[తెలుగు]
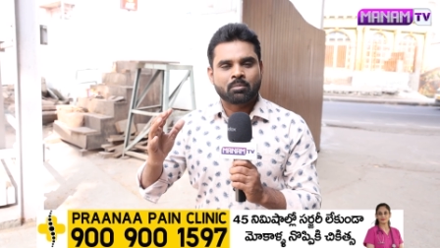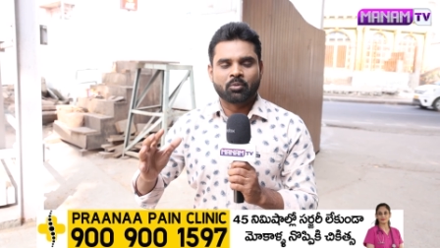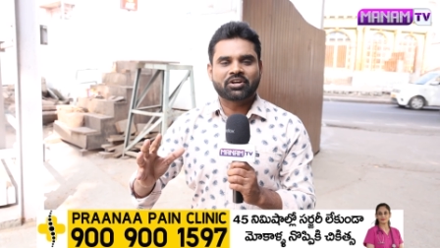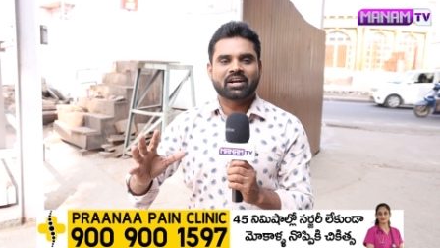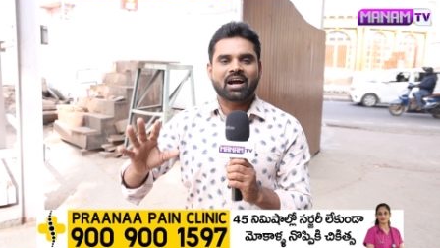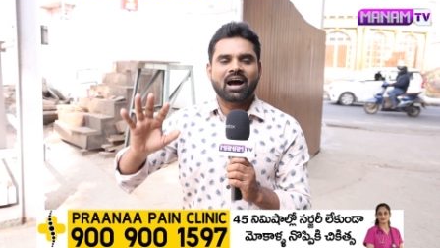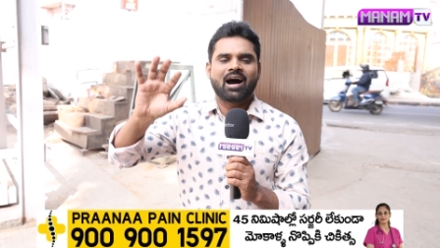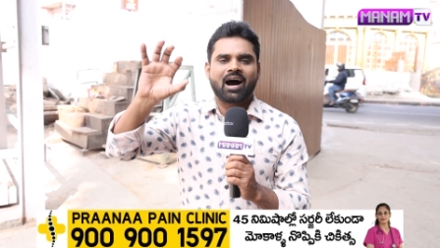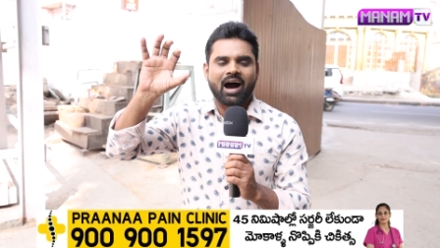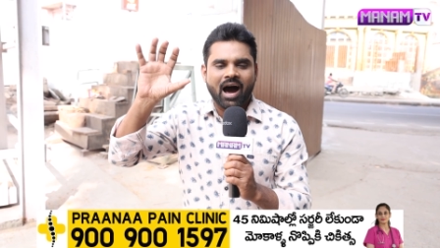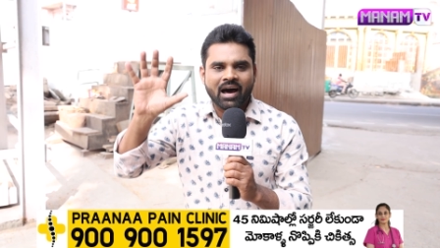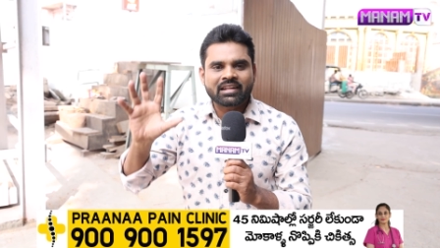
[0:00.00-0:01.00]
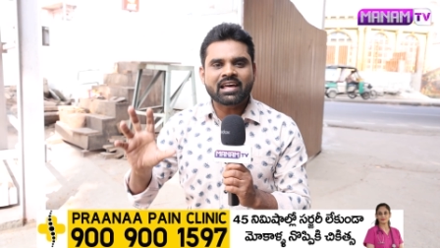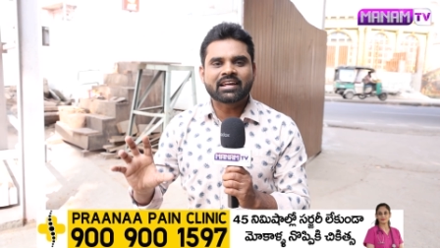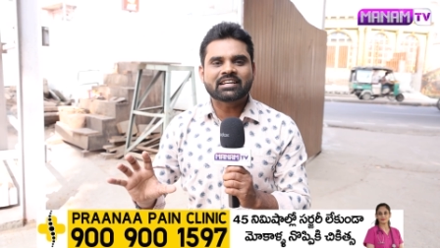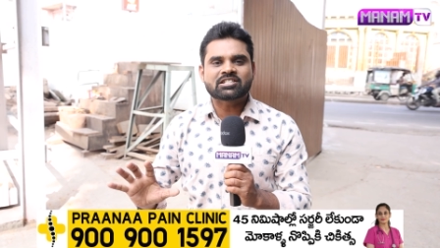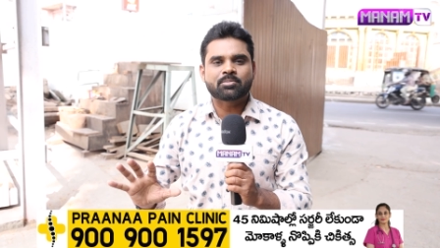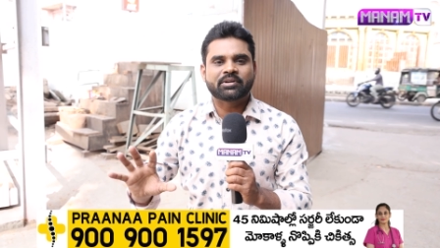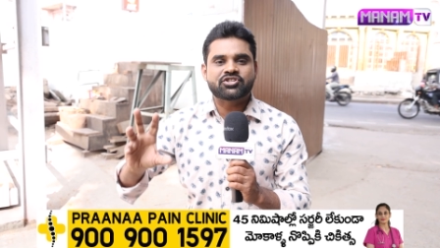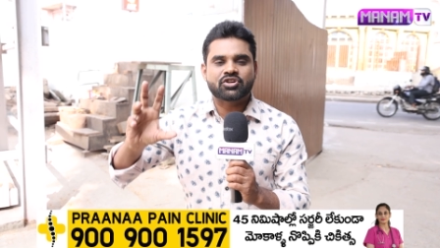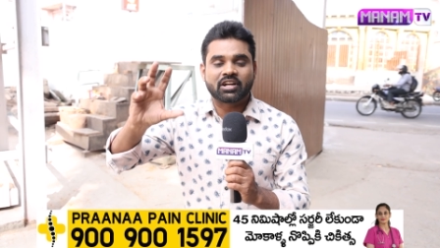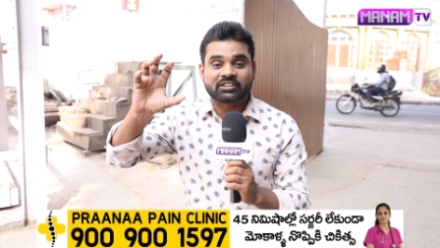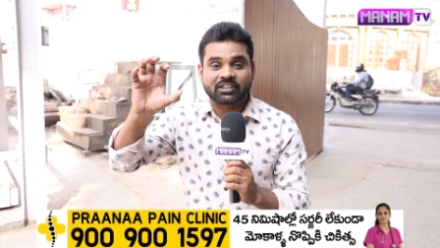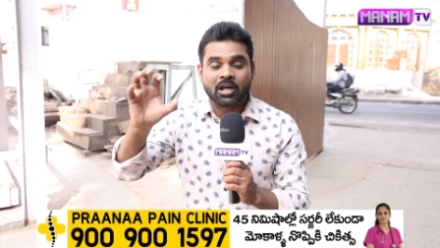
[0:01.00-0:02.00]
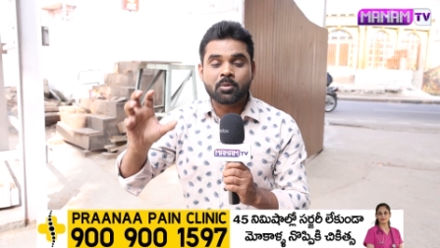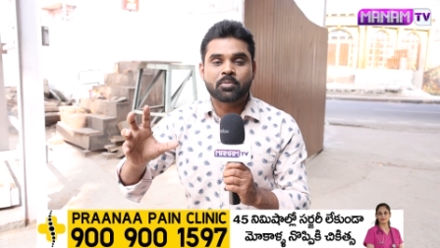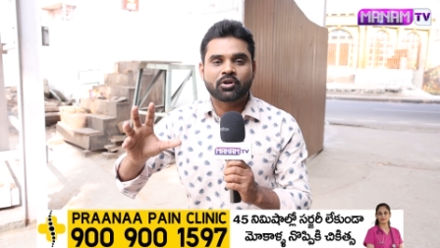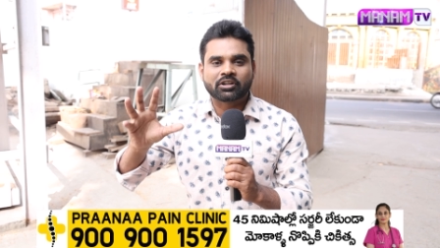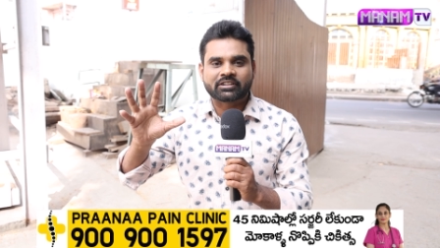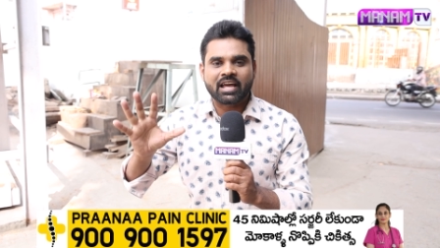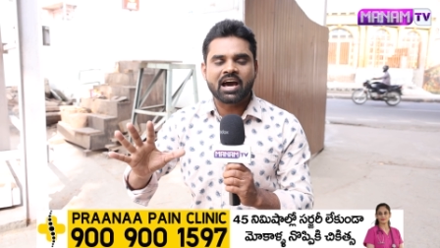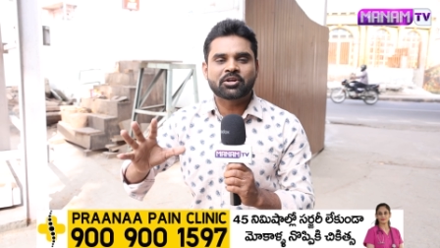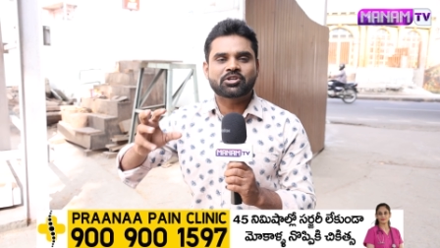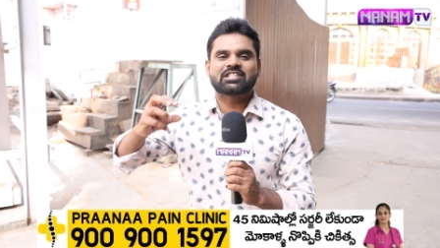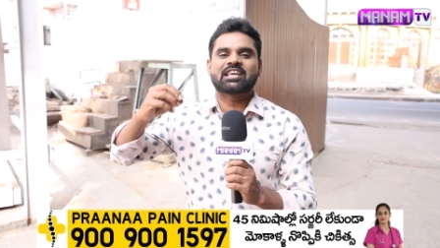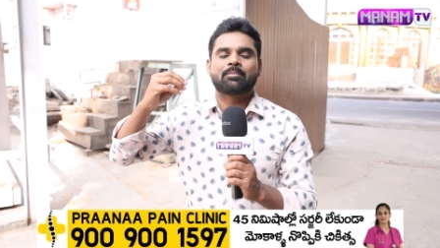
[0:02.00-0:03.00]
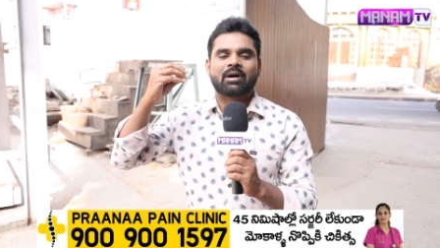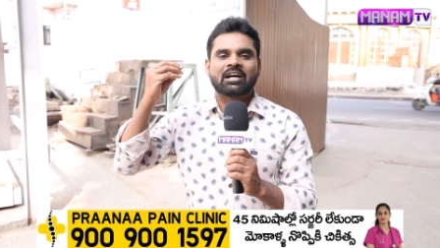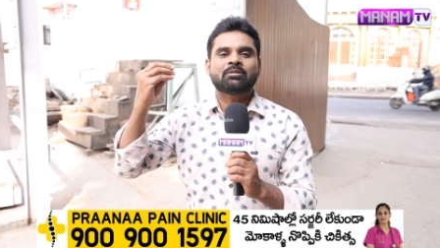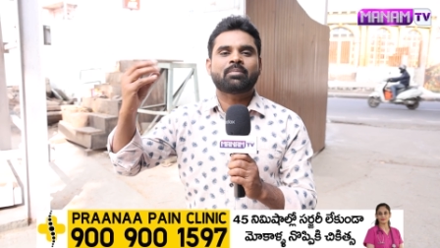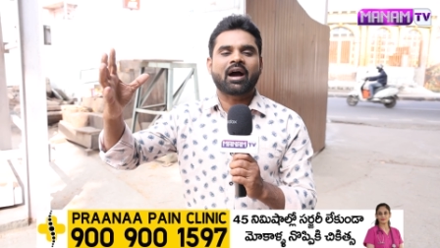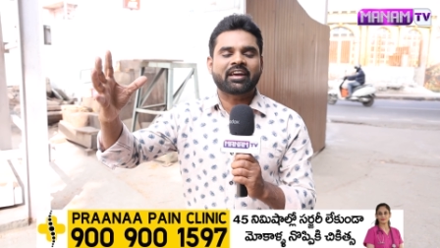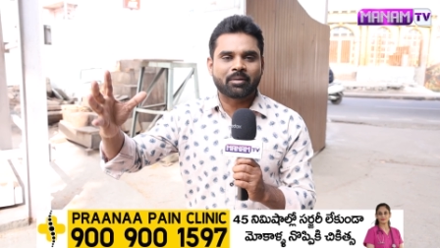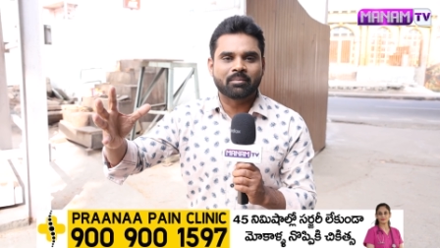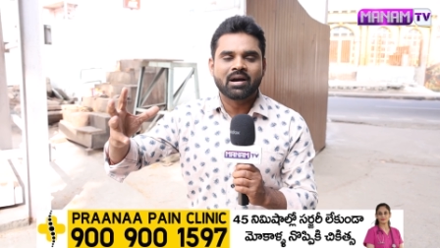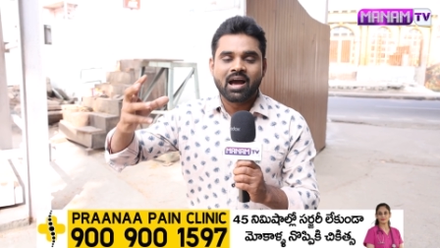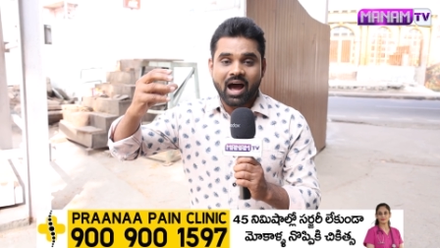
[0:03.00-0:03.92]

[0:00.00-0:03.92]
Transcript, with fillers: ముఖ్యంగా ఆ ఆలయానికి సంబంధించిన తలుపులు తయారు చేసే మహద్భాగ్యం